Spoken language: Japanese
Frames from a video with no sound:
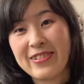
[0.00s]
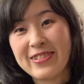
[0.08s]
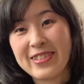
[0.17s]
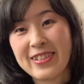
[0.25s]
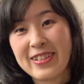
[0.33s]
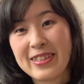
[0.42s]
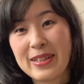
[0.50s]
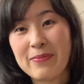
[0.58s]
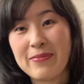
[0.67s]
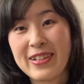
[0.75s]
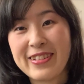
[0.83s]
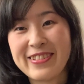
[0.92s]
大阪
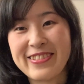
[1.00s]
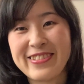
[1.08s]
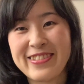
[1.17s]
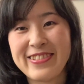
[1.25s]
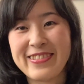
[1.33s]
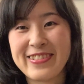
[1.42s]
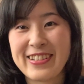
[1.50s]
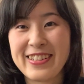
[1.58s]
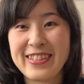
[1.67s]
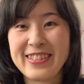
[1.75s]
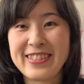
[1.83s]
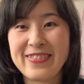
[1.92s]
天満宮の方が
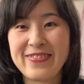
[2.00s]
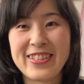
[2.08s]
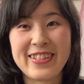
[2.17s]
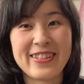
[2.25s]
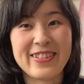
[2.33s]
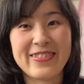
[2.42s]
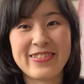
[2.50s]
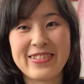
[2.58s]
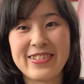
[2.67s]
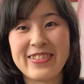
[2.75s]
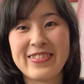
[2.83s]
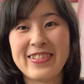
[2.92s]
いいしみたいなこ
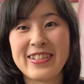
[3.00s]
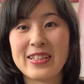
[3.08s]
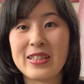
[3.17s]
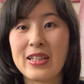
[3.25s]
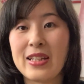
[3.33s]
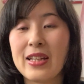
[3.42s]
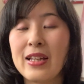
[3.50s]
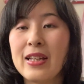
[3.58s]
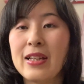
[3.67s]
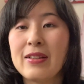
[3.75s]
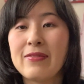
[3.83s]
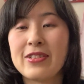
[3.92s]
とを言われて、
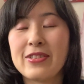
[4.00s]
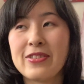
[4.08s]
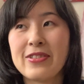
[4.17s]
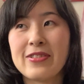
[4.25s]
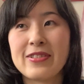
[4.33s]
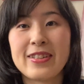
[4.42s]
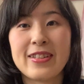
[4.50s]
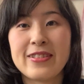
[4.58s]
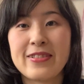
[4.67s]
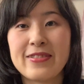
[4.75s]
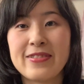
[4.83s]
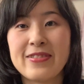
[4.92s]
まあ、その子結
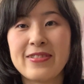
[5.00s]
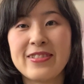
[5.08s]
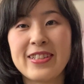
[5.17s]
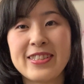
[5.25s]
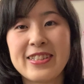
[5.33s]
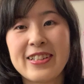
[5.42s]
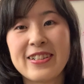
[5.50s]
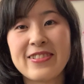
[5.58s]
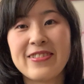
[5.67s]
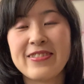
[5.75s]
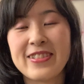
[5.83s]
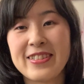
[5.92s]
局同じ学
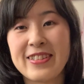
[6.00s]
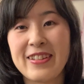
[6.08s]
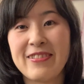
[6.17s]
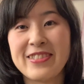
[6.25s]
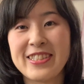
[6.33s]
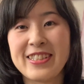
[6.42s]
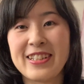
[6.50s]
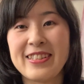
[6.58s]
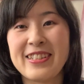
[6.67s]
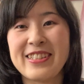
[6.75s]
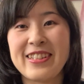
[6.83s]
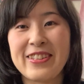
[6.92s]
校を受けて落ちたん
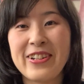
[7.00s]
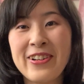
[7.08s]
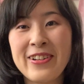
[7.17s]
ですけど